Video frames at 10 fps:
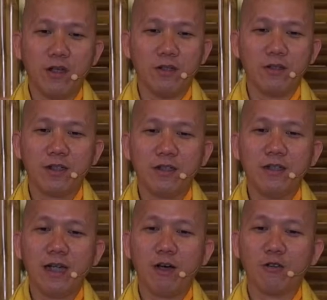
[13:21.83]
từ cái
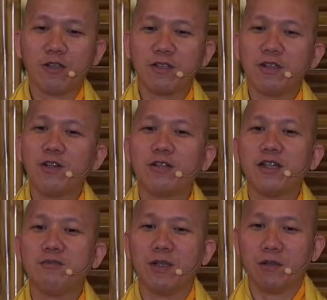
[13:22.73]
đỉnh đầu cho tới gót
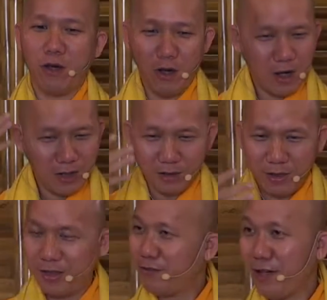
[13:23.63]
chân mình toàn là
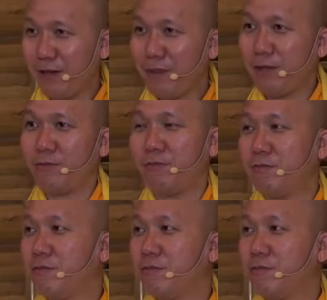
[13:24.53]
thiện pháp không